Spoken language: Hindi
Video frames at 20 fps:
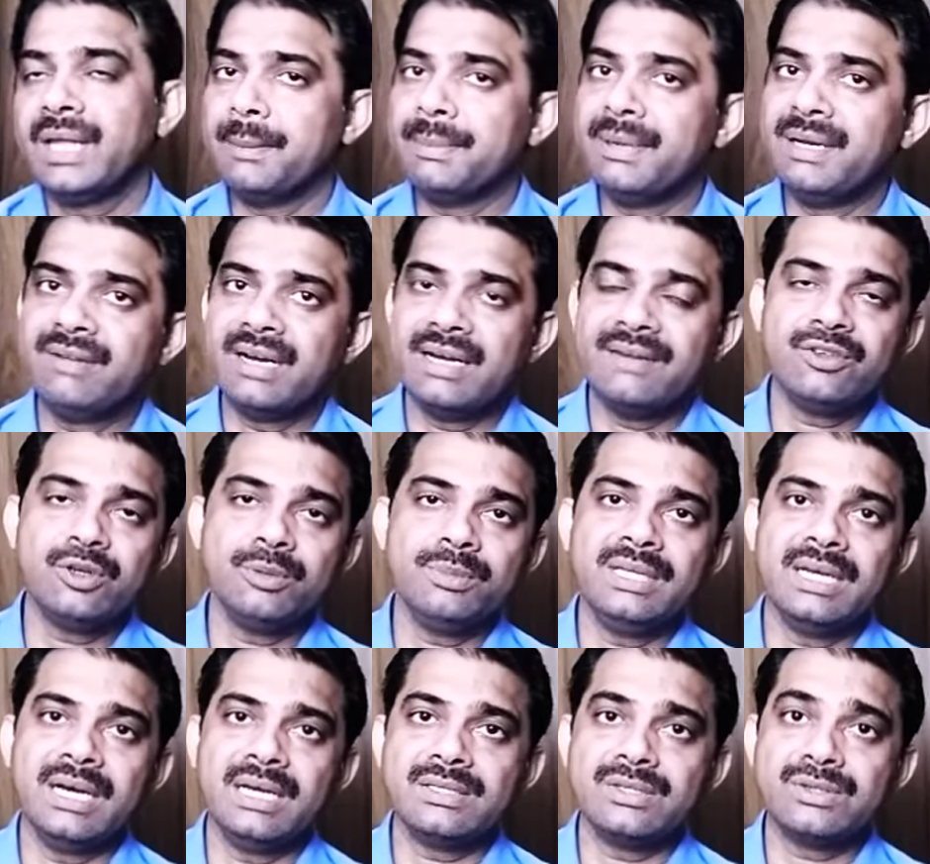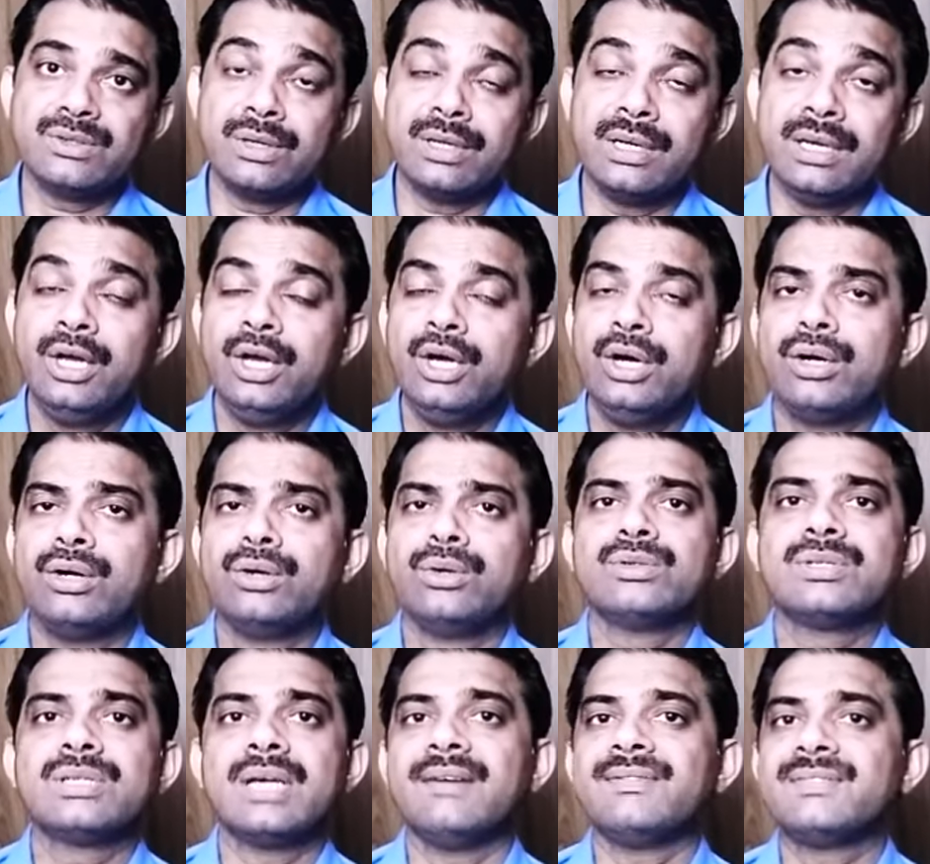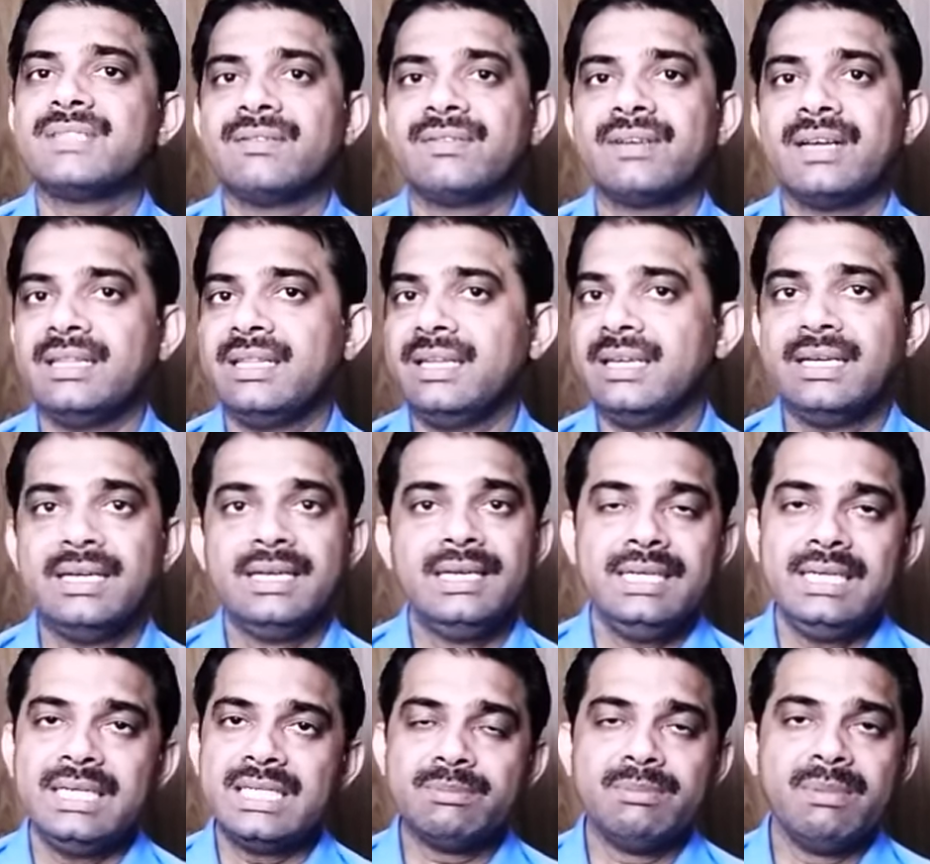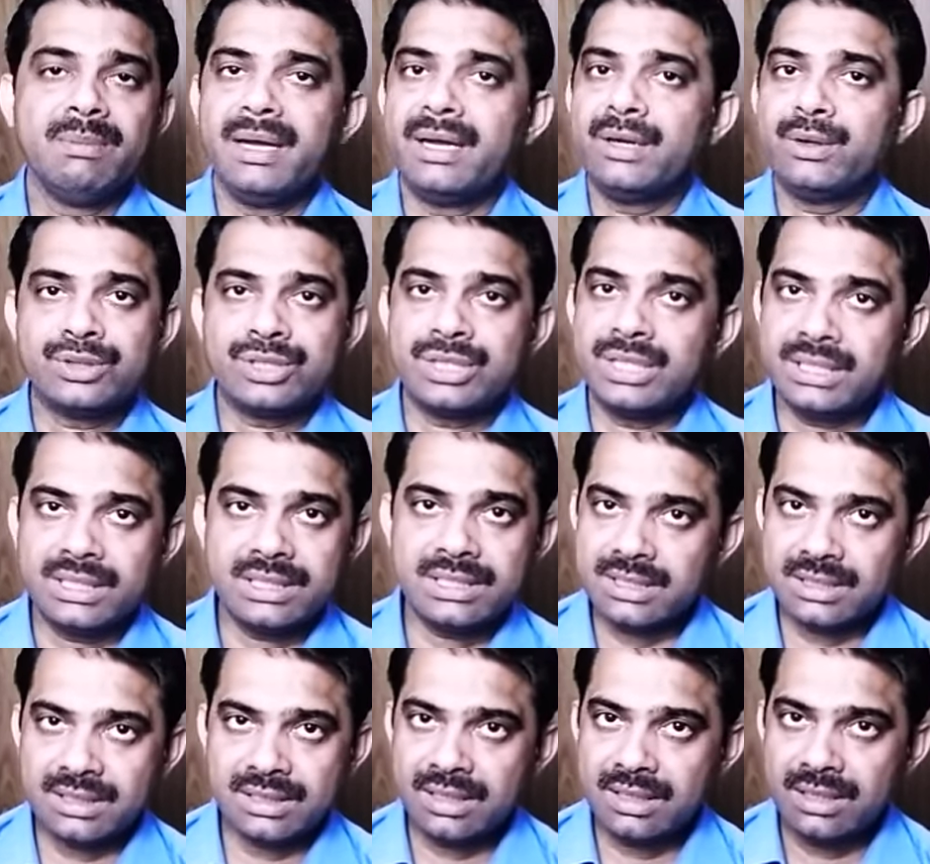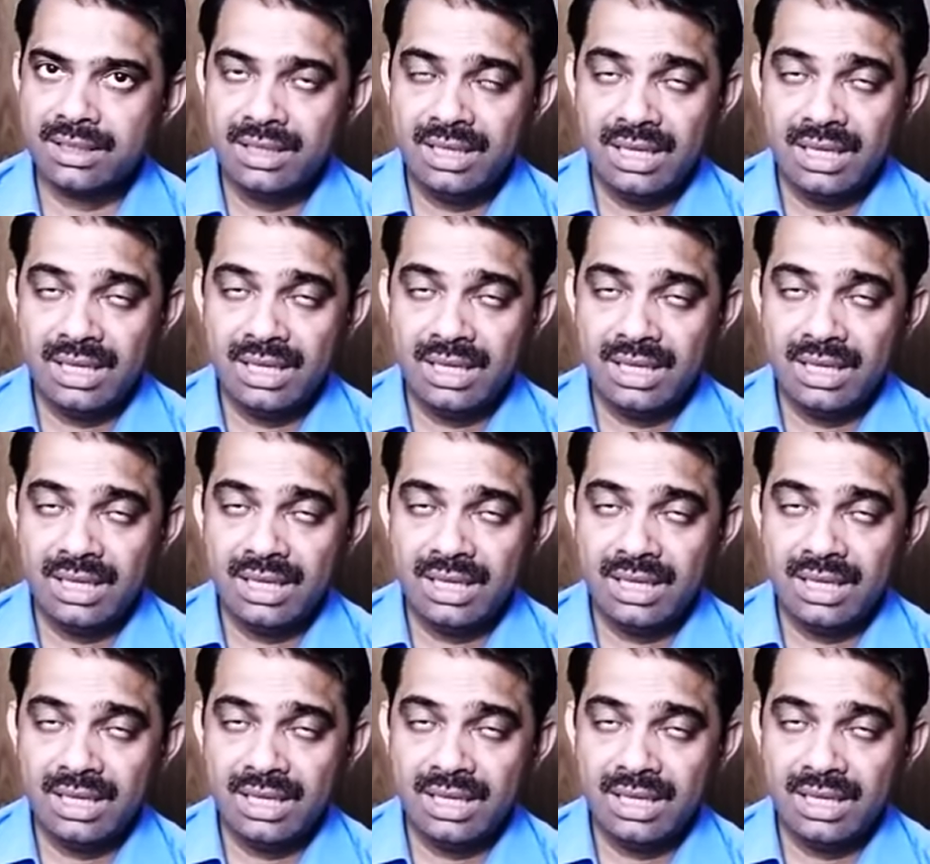अपनी वाइफ को भी ध्यान से सुने और उनको साफ साफ कह दें इसमें मैं कुछ नहीं कर सकता